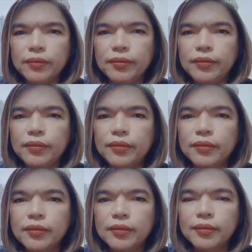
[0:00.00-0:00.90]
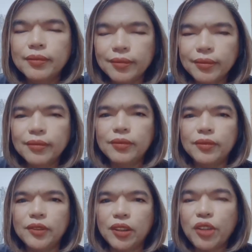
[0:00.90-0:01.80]
Graduate? Mm-hmm.
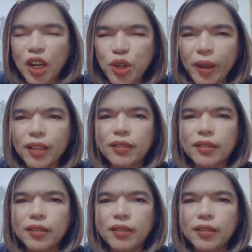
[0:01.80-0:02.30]
Bakit? Graduate.